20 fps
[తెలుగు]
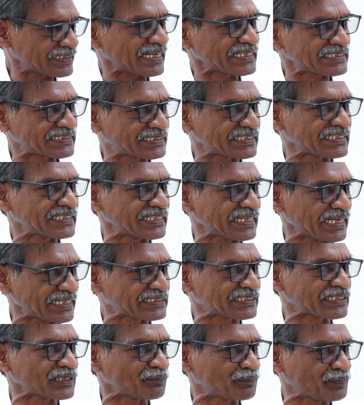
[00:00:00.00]
ఎస్సీ
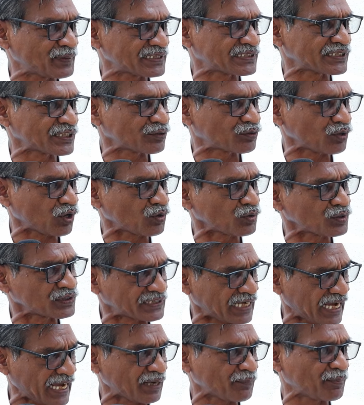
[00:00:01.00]
ఎస్టీ బీసీ ద్రోహులు
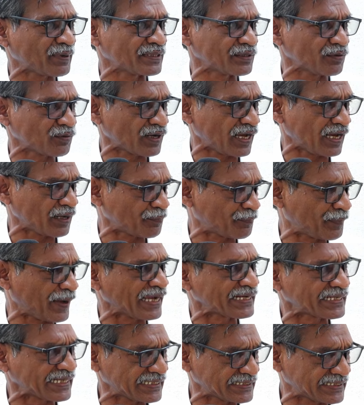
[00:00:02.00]
చాలామంది ఉన్నారు
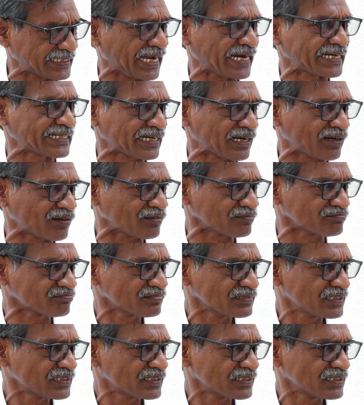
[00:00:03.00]
ప్యాకేజీ యాక్టర్లో